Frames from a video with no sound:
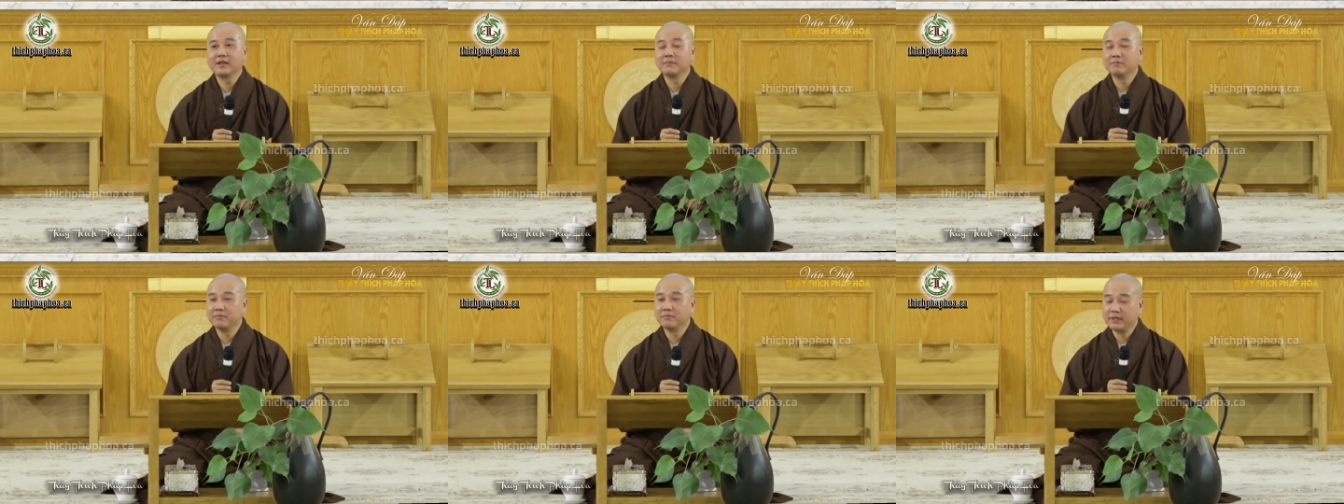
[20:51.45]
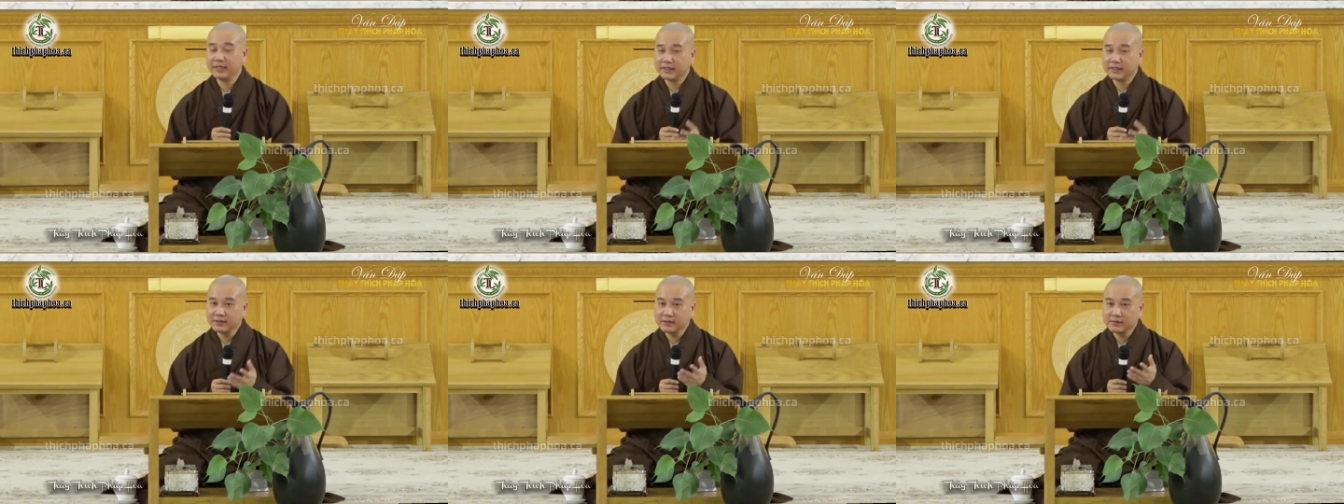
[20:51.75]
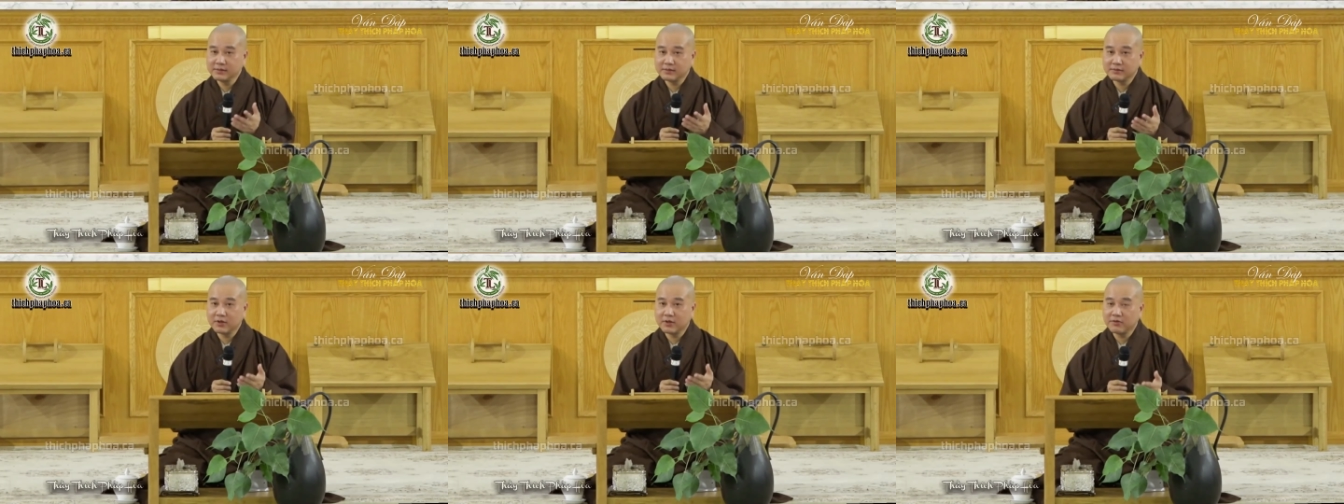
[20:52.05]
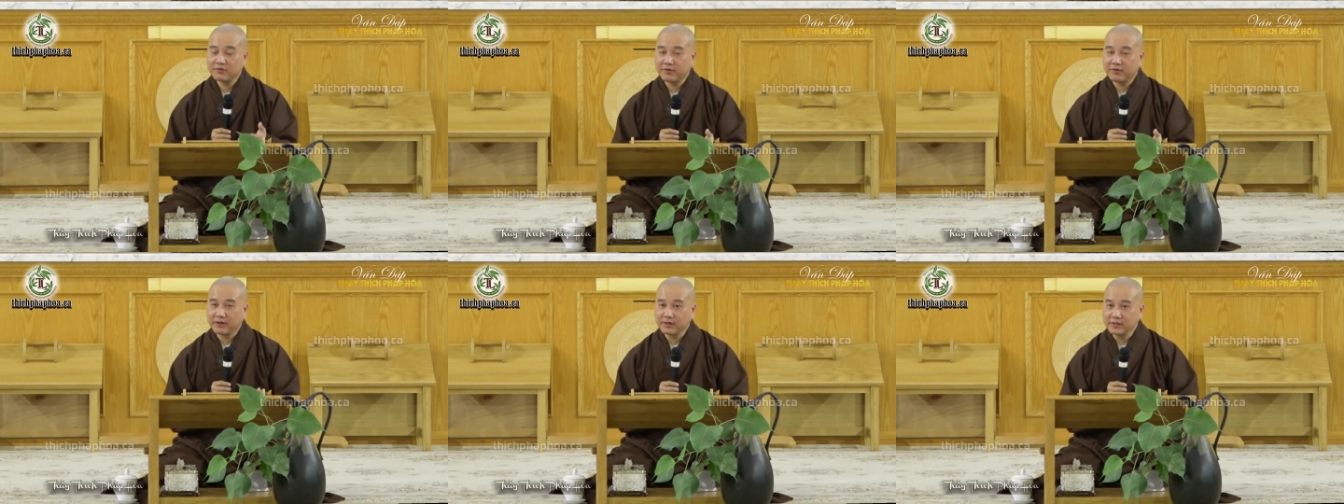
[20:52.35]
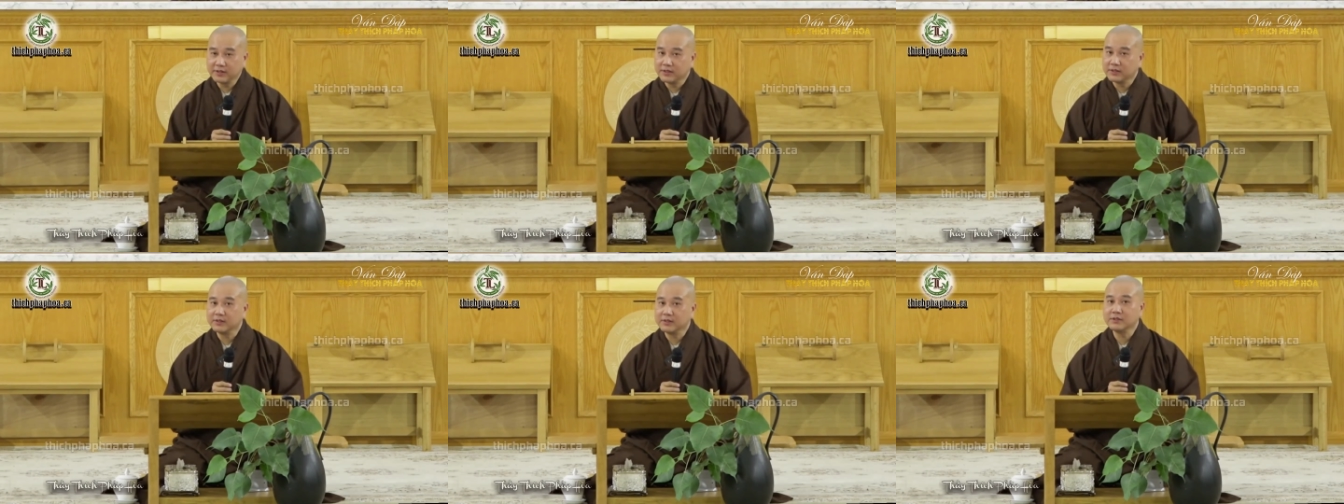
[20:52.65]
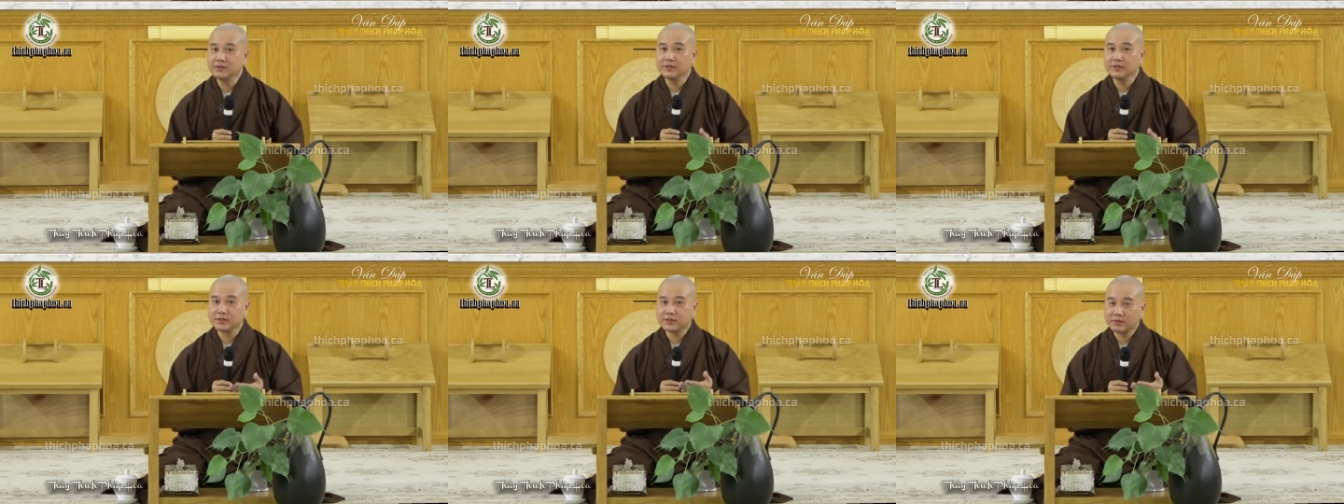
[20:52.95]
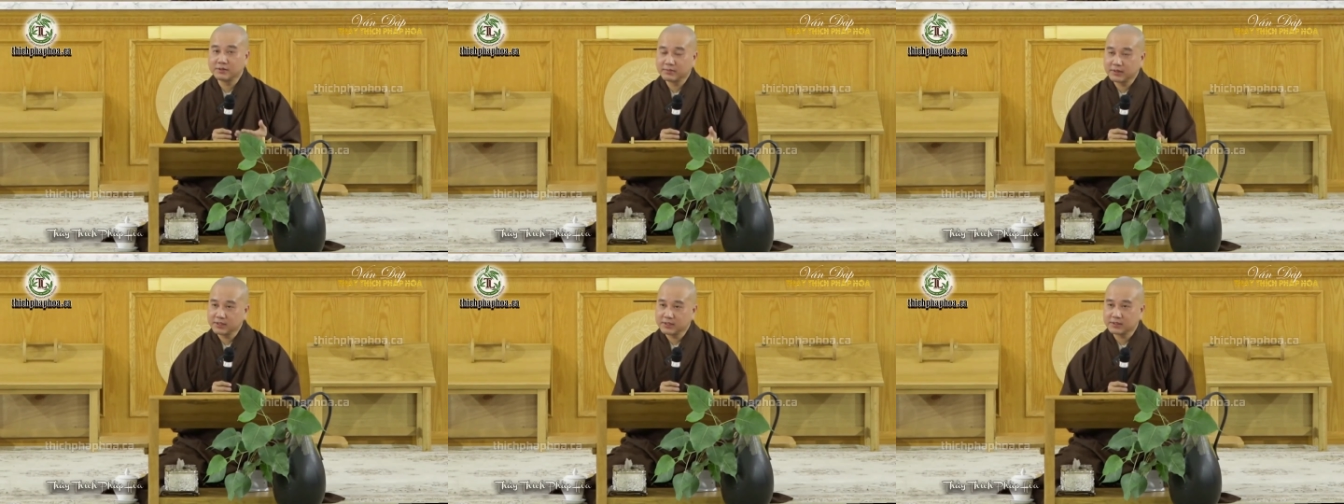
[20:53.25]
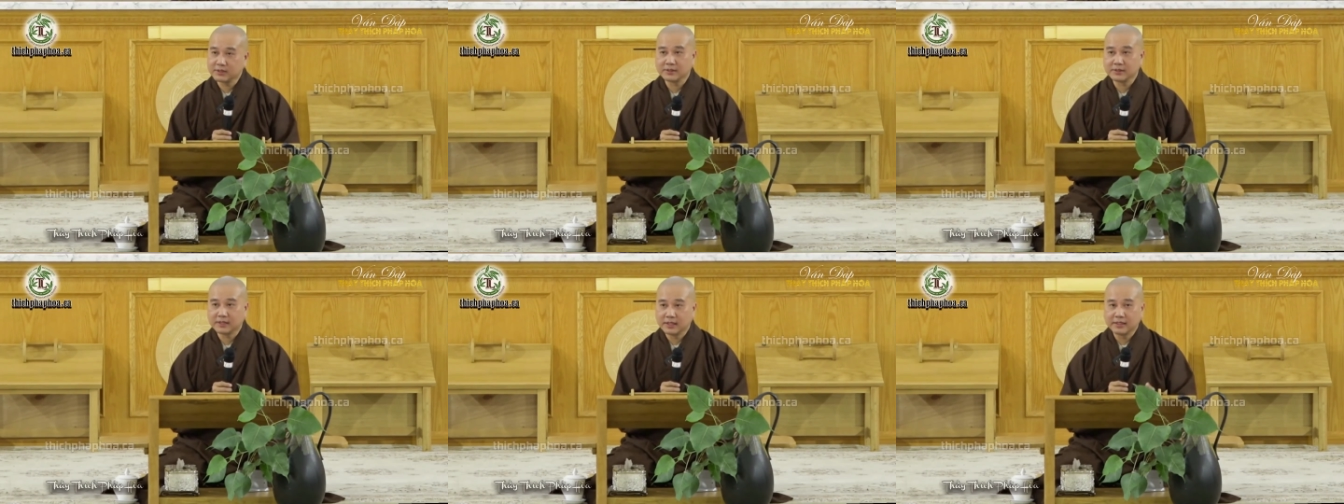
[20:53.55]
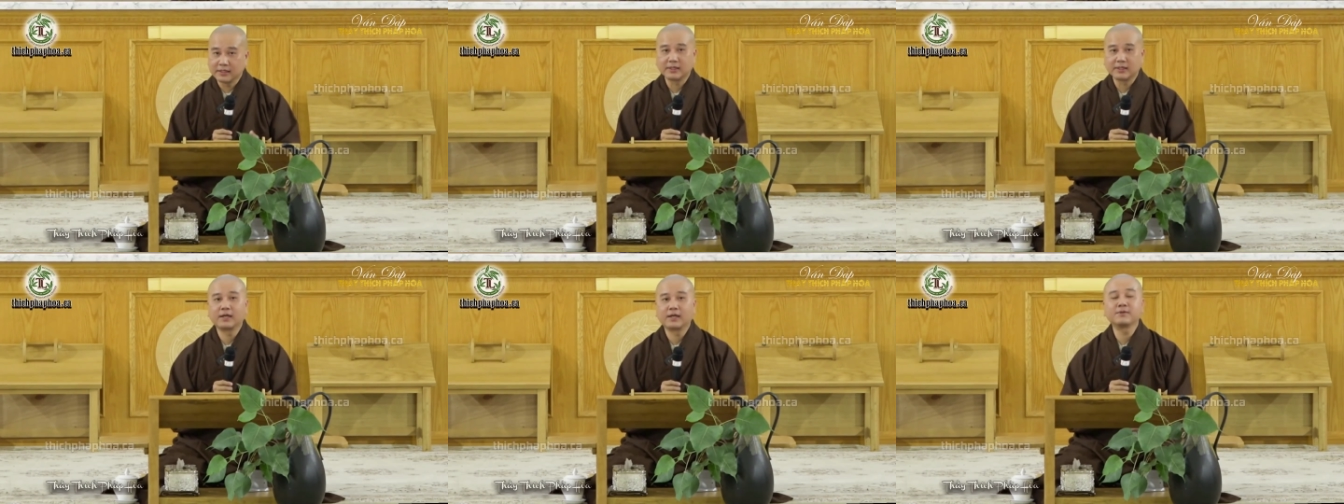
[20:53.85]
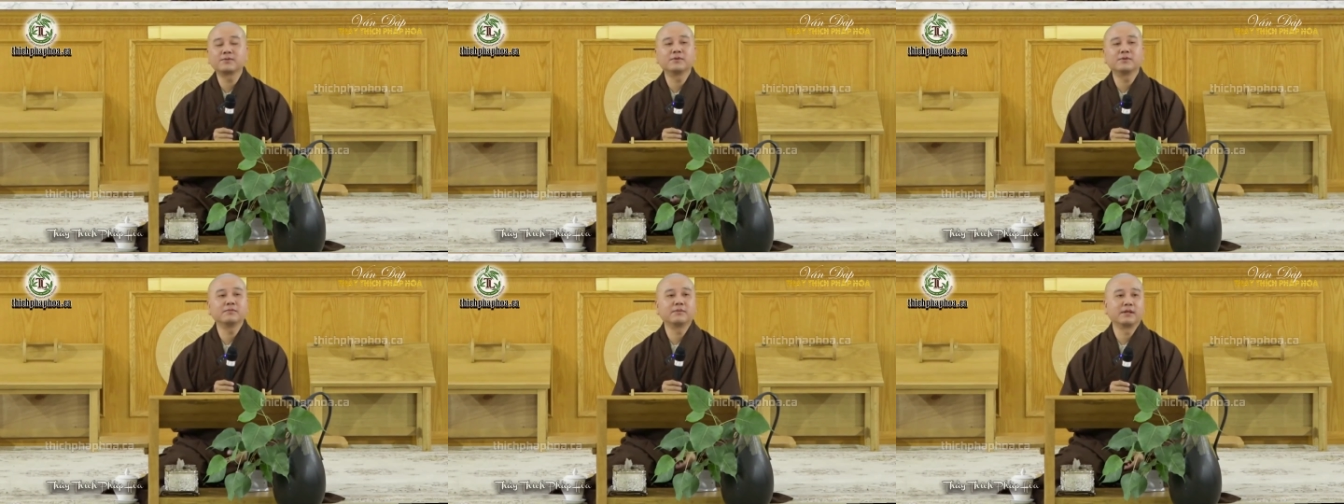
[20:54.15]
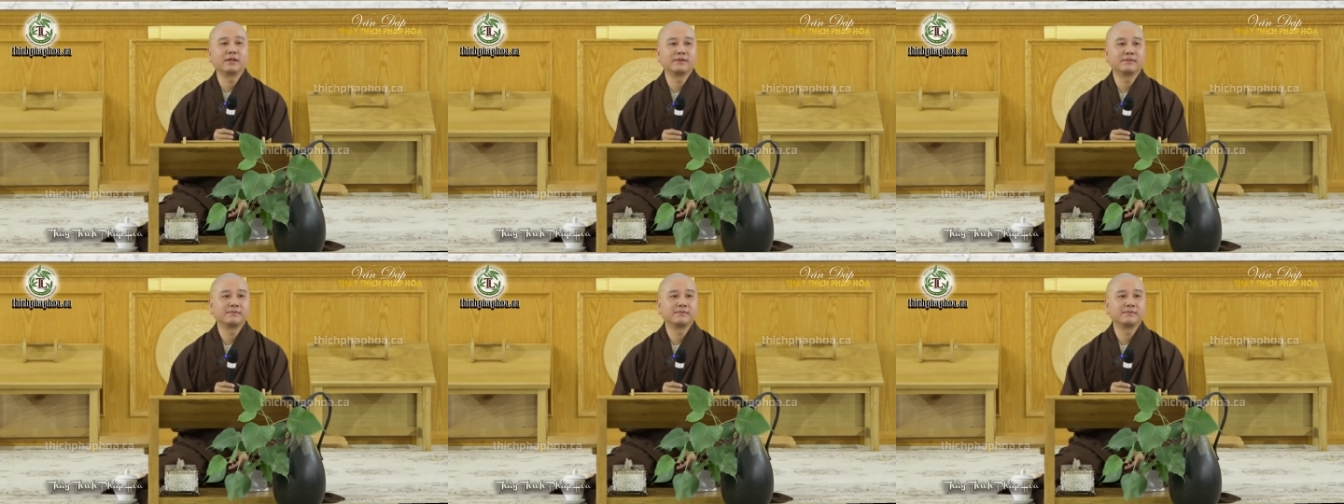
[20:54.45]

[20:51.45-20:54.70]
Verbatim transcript: miễn nó vẫn giữ được trong cái sự tinh tấn của mình.